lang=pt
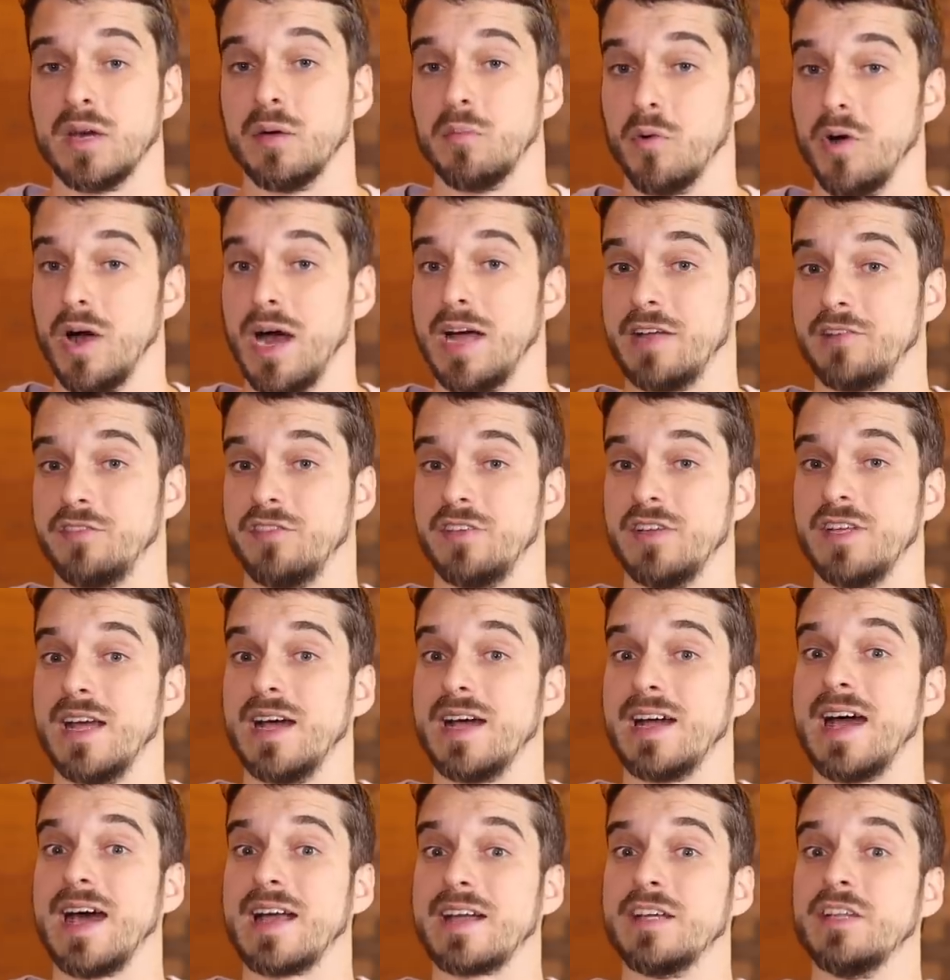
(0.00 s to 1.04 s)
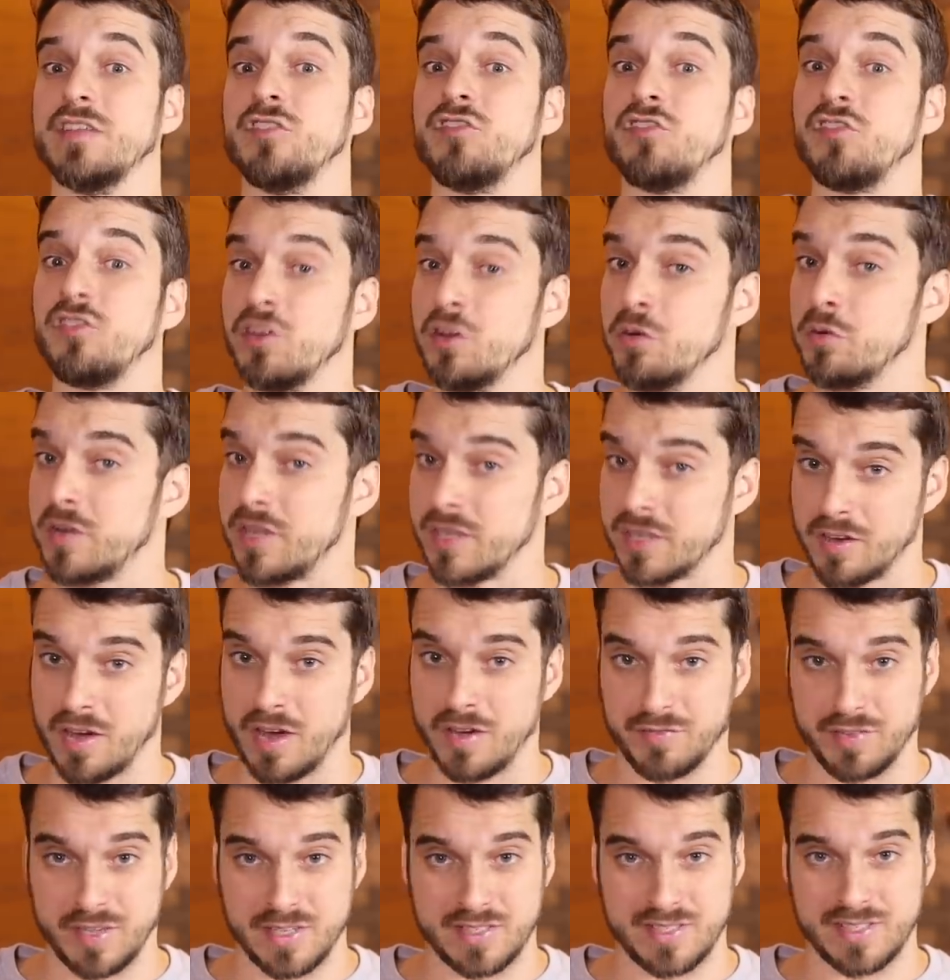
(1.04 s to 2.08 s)
Borrachinha garantiu que não
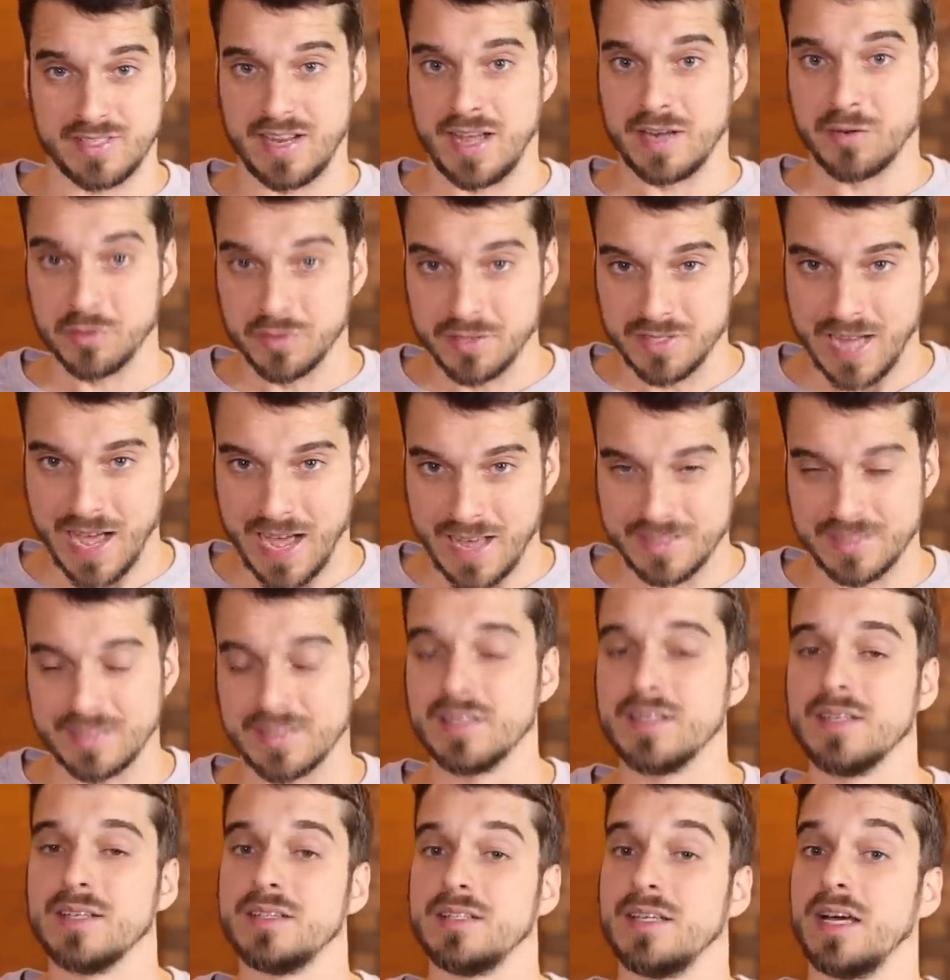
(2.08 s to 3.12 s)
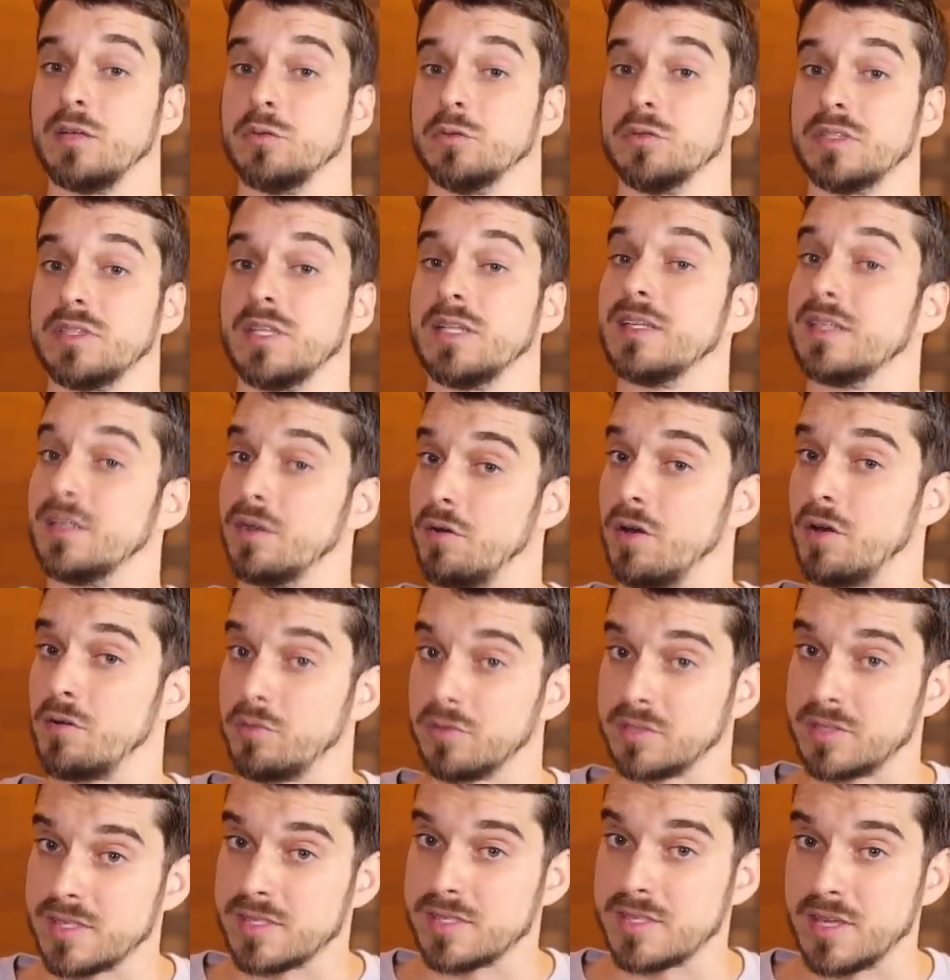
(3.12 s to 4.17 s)
havia assinado nada e a luta não
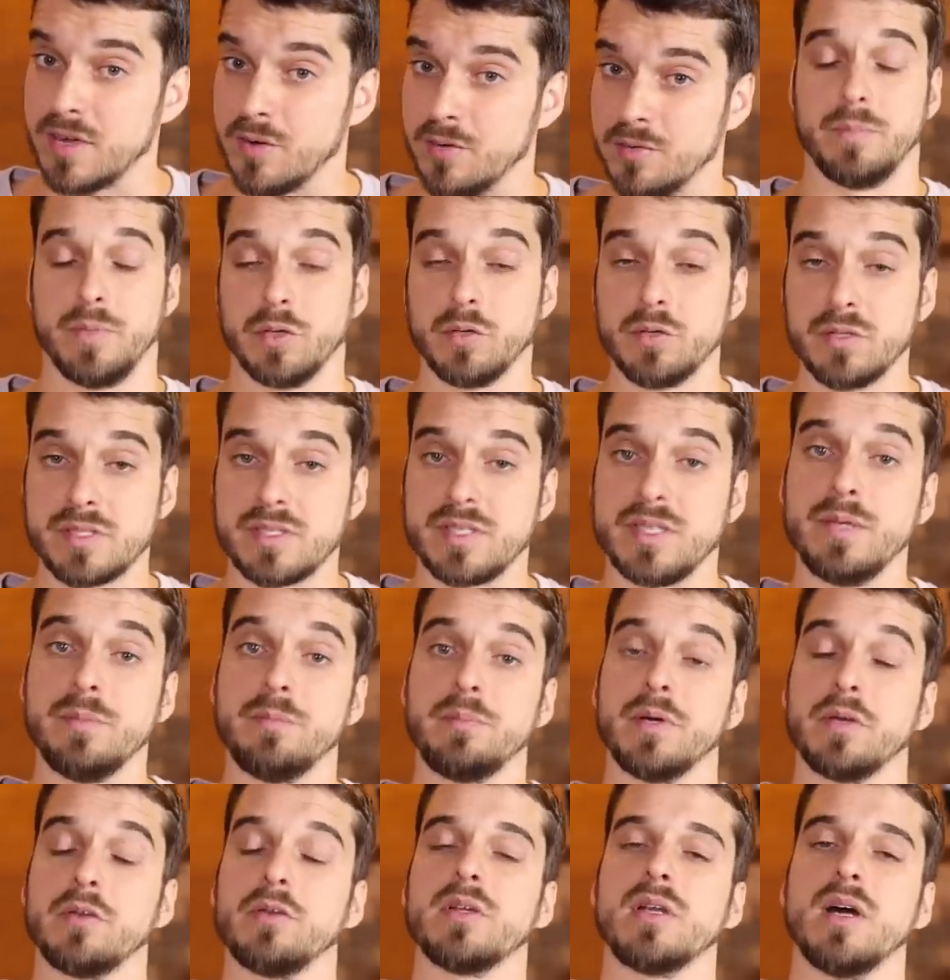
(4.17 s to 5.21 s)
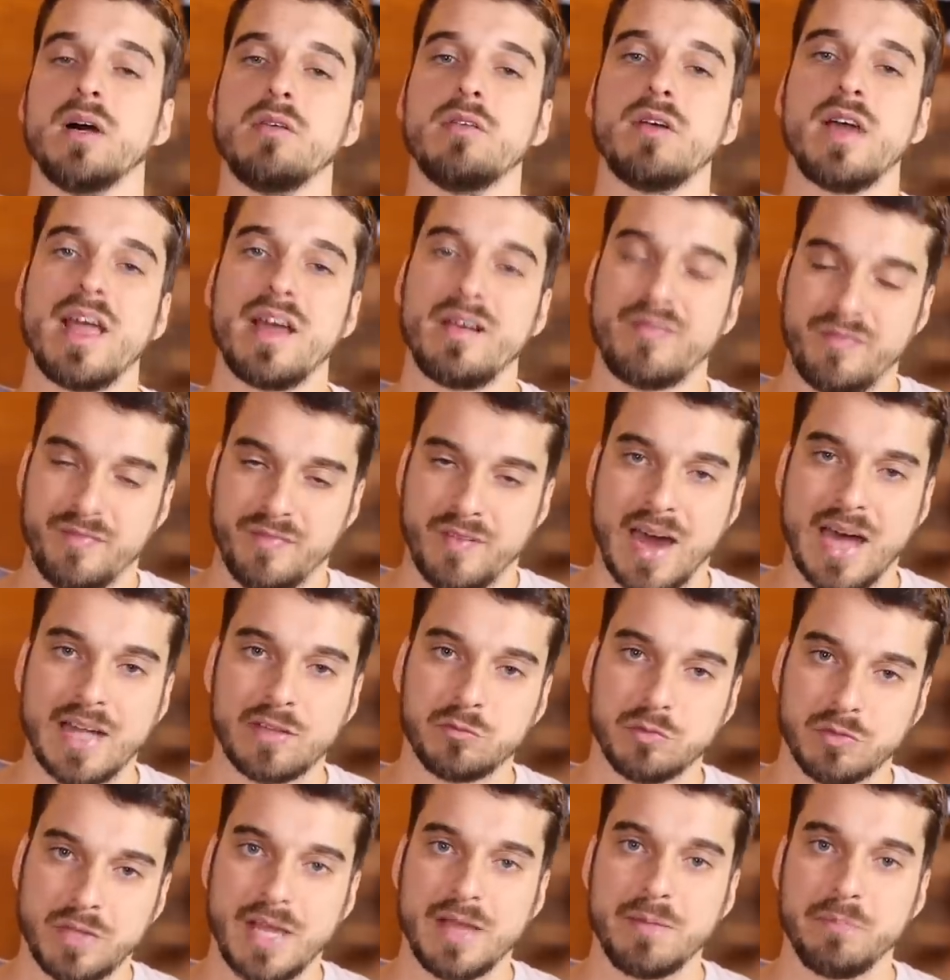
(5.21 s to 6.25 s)
aconteceu. Pelo sim, pelo não, é
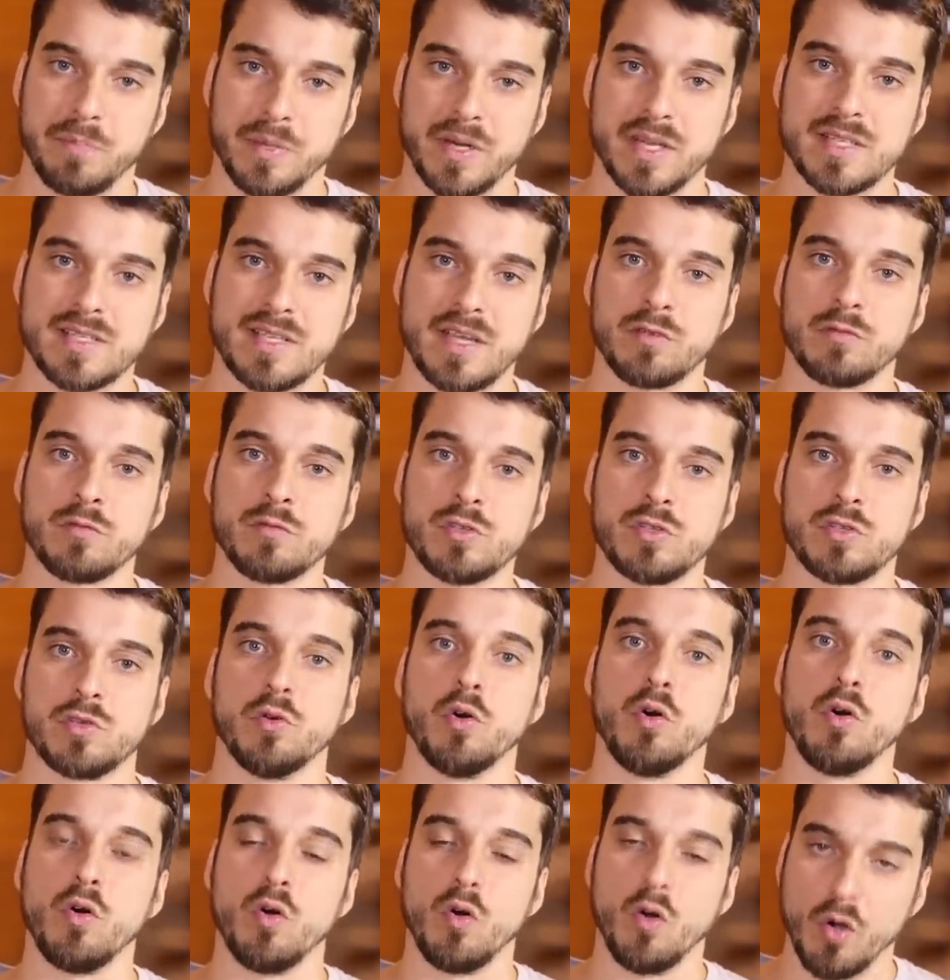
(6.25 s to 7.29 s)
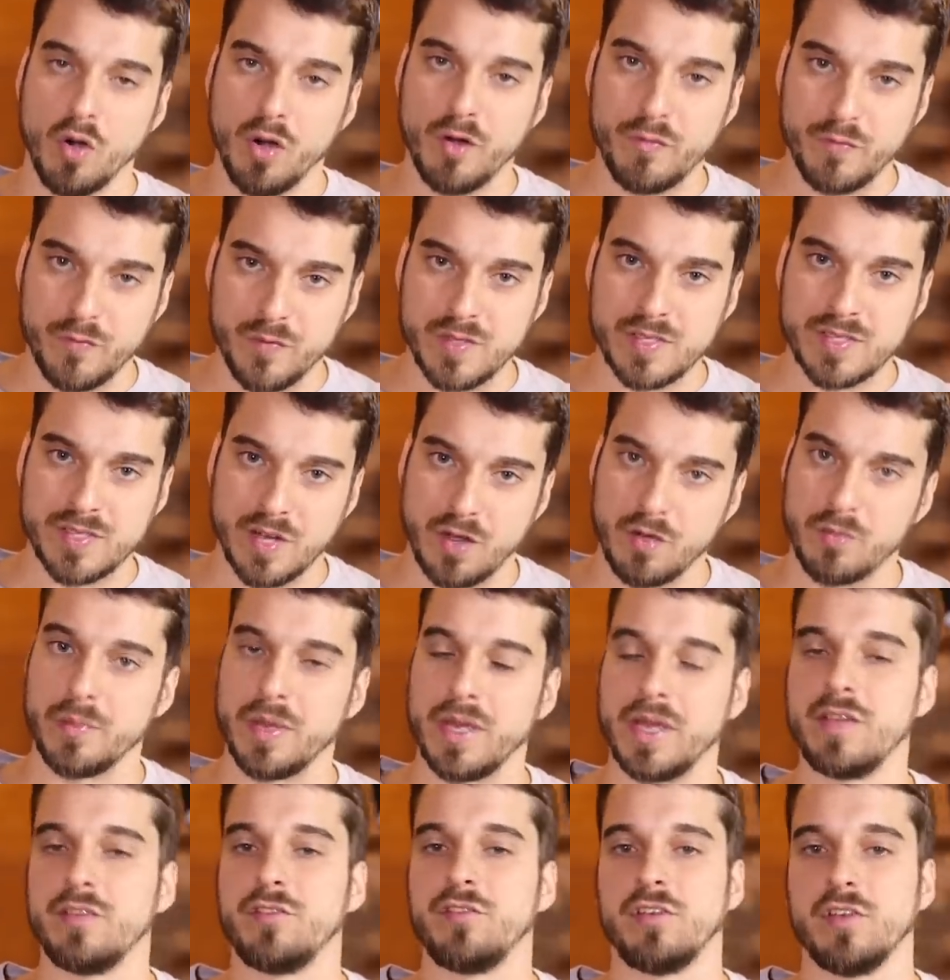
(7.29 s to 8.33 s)
fato que a empresa anunciou
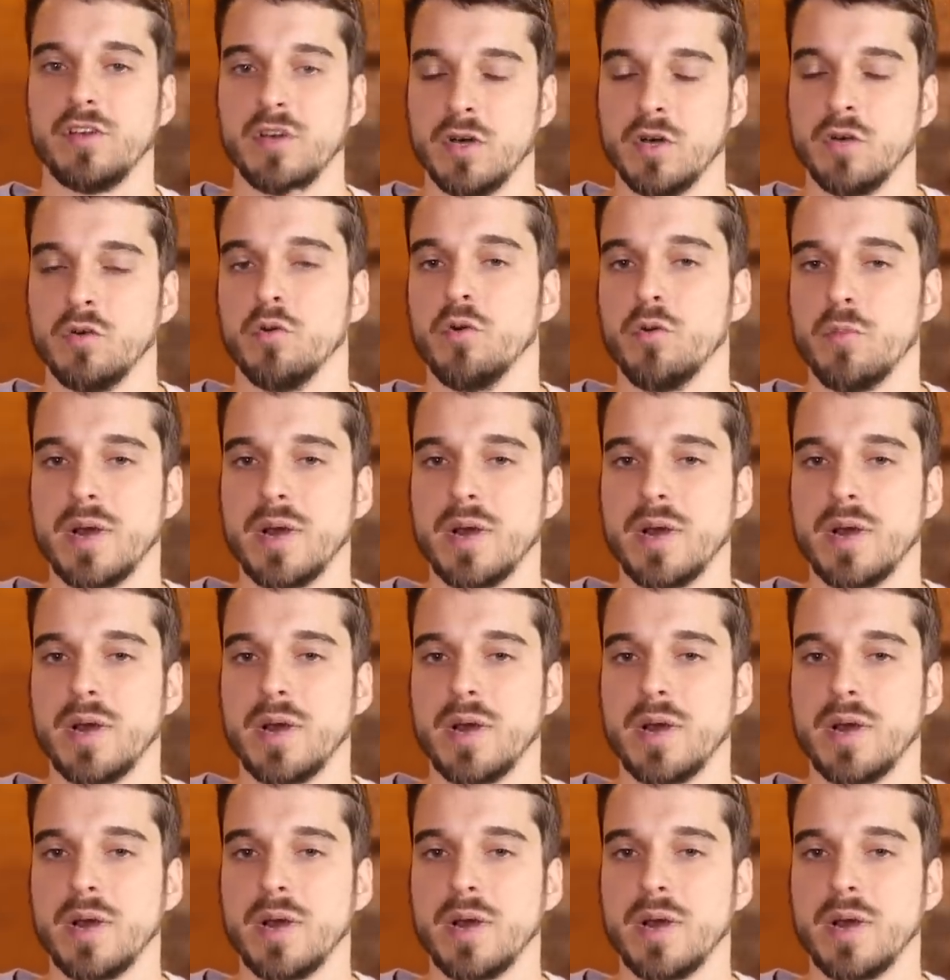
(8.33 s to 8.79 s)
oficialmente o